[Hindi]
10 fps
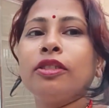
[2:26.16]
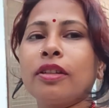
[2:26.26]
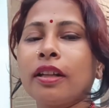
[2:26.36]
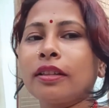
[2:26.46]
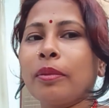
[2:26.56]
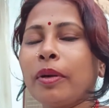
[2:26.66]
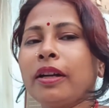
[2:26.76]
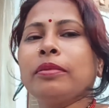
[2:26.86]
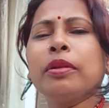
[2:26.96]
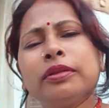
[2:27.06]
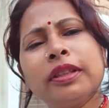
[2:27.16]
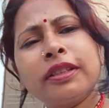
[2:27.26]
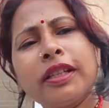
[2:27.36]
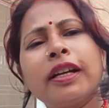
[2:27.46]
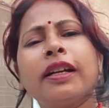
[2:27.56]
तो रात का पार्टी बहुत
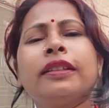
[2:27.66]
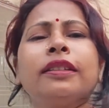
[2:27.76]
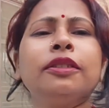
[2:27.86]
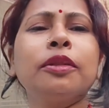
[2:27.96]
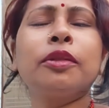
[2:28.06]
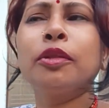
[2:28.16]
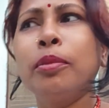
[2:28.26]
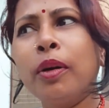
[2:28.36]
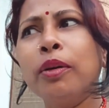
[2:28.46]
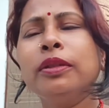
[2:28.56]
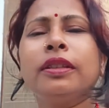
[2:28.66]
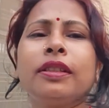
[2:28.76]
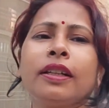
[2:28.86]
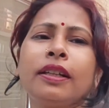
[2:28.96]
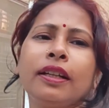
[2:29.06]
अच्छा गया था दोस्तों बहुत
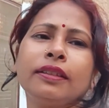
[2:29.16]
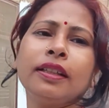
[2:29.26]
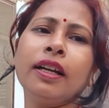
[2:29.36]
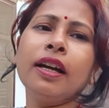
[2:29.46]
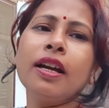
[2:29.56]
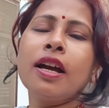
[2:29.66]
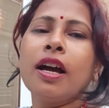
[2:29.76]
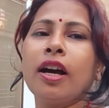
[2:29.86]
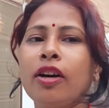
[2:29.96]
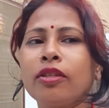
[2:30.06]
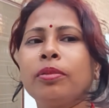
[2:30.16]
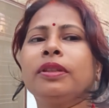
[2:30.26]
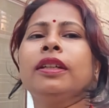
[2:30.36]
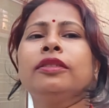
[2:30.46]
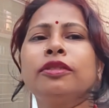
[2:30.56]
अच्छा गया था और
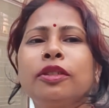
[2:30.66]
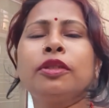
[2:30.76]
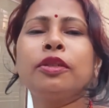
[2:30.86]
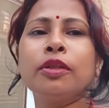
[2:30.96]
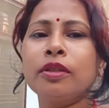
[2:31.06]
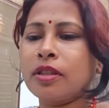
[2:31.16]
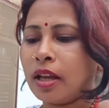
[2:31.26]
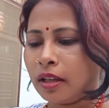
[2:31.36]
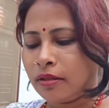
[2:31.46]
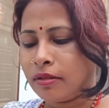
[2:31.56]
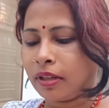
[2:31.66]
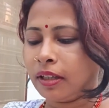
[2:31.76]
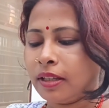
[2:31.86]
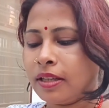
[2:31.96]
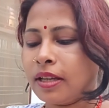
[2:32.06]
बता दूँ दोस्तों साल और
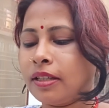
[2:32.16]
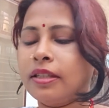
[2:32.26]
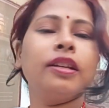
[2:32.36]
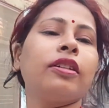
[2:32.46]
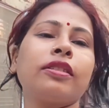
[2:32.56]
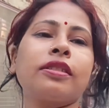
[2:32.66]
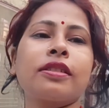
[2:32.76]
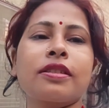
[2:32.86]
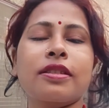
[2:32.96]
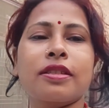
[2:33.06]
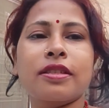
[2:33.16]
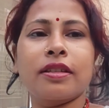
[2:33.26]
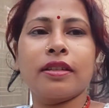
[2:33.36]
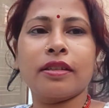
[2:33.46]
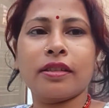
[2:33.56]
कन्हैया जी और
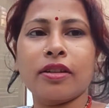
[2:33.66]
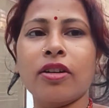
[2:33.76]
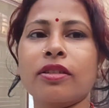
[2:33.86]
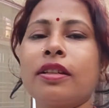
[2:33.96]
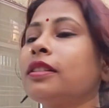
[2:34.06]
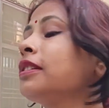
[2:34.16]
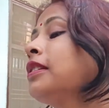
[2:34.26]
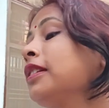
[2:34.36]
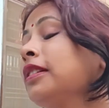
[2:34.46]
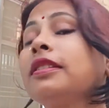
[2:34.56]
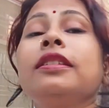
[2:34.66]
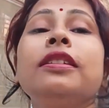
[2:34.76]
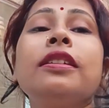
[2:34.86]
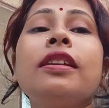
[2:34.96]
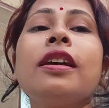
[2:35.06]
कौशल जी
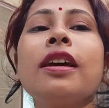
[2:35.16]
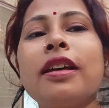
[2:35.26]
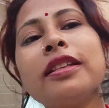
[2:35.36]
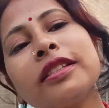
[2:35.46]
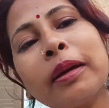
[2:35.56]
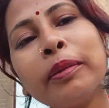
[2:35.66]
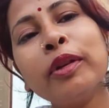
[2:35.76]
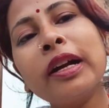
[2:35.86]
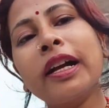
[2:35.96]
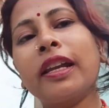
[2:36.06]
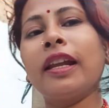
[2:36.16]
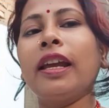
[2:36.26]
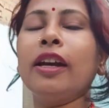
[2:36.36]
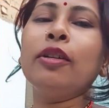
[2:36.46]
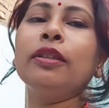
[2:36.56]
रजनी सब लोग अगर
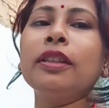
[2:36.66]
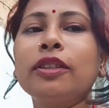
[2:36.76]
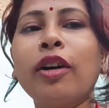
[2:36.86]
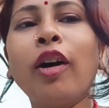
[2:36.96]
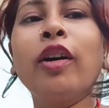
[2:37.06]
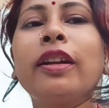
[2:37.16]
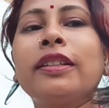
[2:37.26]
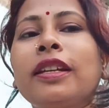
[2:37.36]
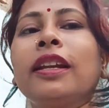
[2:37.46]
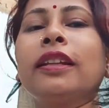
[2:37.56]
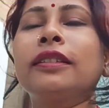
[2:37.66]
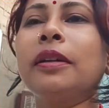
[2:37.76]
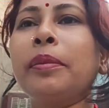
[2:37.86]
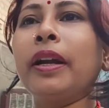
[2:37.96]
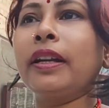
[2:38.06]
रहे होते तो और अच्छा
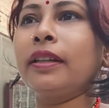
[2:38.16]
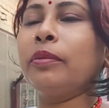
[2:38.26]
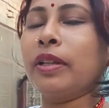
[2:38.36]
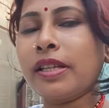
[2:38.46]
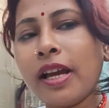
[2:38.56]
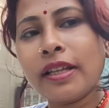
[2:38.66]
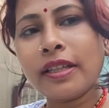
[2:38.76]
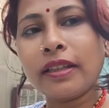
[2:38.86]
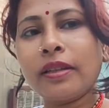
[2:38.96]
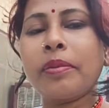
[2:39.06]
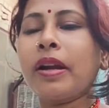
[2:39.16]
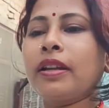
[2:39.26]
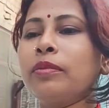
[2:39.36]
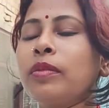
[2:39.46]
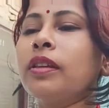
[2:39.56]
लगता पार्टी मज़ा आ जाता
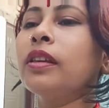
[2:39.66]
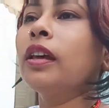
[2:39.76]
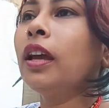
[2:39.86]
पार्टी में